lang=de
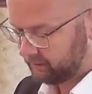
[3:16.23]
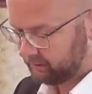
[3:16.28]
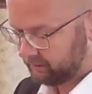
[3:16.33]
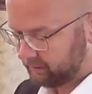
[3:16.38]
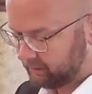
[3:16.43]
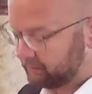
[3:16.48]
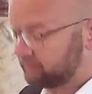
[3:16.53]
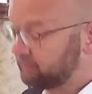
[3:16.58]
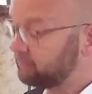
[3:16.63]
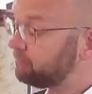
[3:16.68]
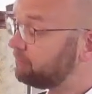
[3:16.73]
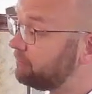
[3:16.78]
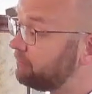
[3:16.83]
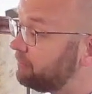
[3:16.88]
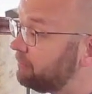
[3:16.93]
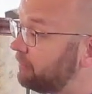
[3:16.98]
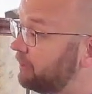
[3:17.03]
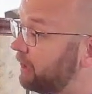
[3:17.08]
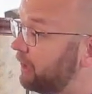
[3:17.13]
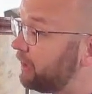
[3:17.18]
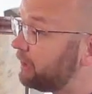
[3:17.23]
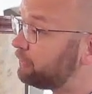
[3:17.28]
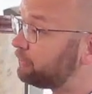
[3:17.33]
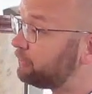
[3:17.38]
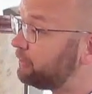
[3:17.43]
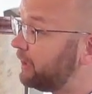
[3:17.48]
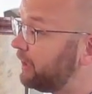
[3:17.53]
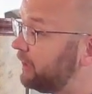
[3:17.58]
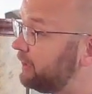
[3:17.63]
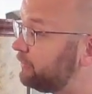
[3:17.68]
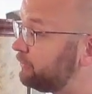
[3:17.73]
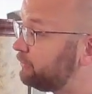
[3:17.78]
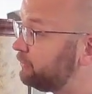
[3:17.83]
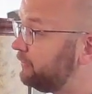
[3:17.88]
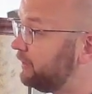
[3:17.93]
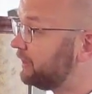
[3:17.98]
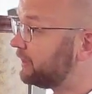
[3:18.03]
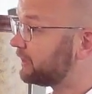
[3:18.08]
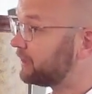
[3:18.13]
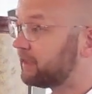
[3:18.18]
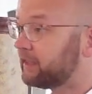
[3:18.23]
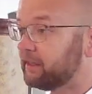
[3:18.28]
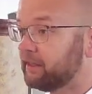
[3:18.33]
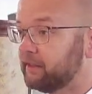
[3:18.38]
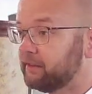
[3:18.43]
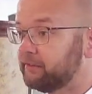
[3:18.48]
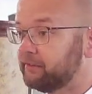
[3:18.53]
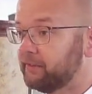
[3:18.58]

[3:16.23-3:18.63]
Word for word: dann hast du eine schwierige